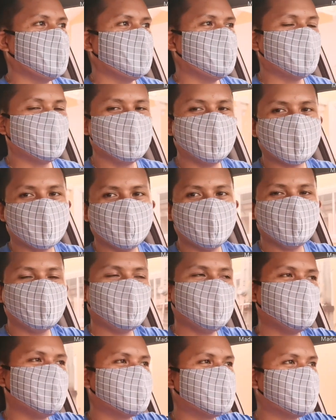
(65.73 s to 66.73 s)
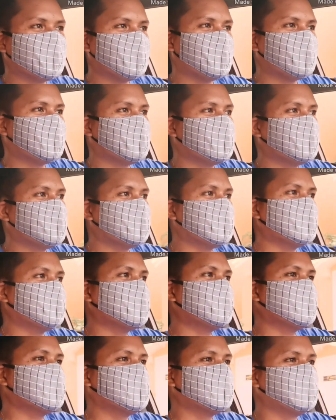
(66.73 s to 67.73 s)
inorderan ni Babes ng
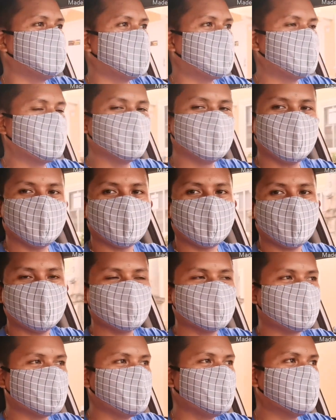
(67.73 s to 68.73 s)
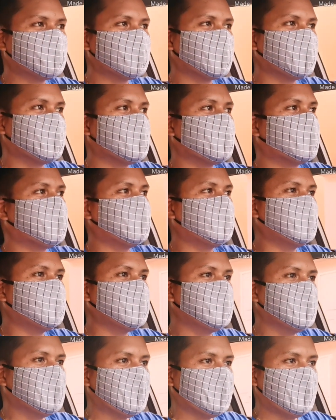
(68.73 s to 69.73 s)
Bermuda grass dun sa Wilcon
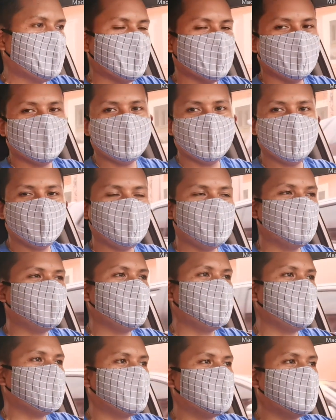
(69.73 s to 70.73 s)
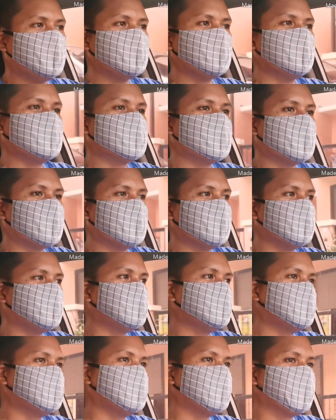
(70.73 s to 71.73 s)
and imimit natin siya
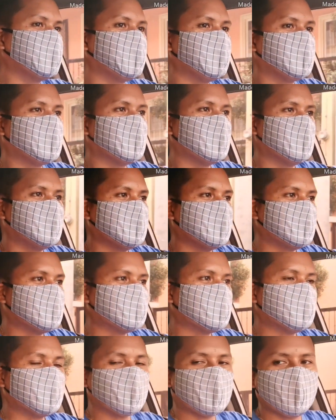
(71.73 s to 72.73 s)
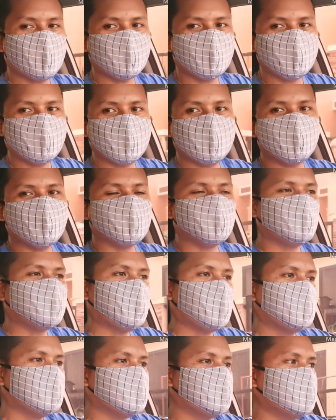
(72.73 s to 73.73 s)
ngayon so magkano bili mo dun
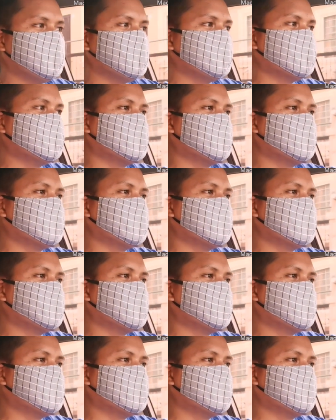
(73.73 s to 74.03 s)
honey?